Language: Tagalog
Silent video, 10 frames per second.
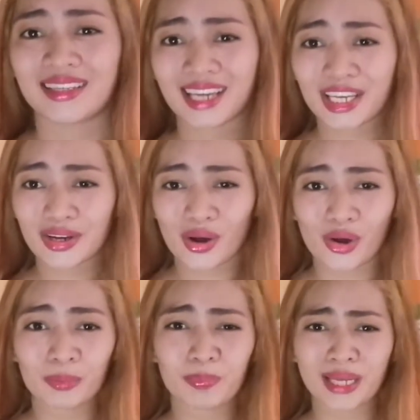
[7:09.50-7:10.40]

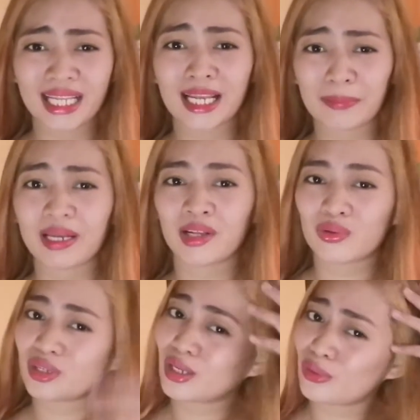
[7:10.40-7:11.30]
Ngayon, pil na pil
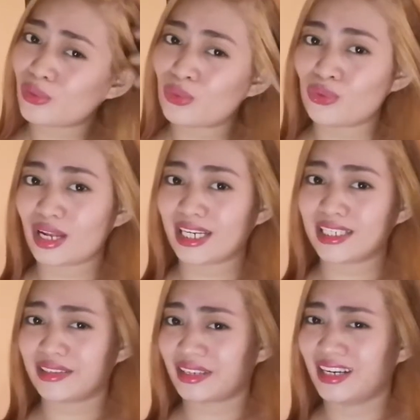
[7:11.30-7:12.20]
ko na yung kulay
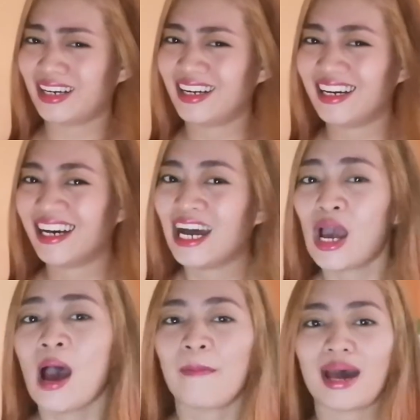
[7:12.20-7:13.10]
niya.
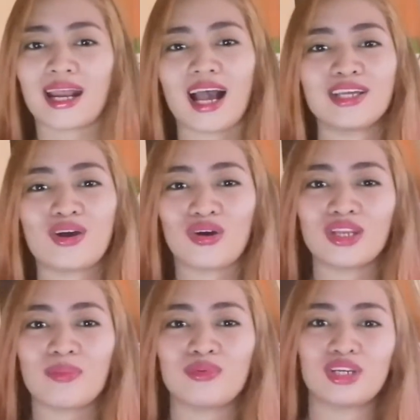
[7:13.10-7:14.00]
Parang ayoko
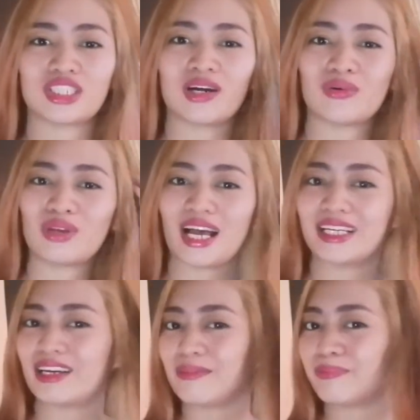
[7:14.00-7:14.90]
na muna siyang
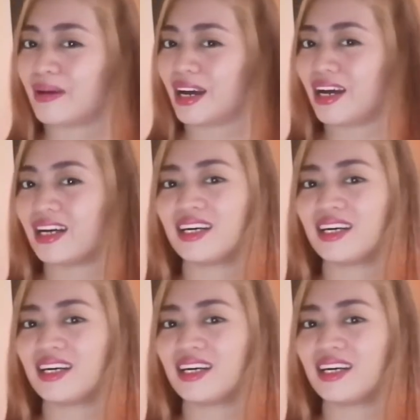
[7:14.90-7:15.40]
kulayan pa.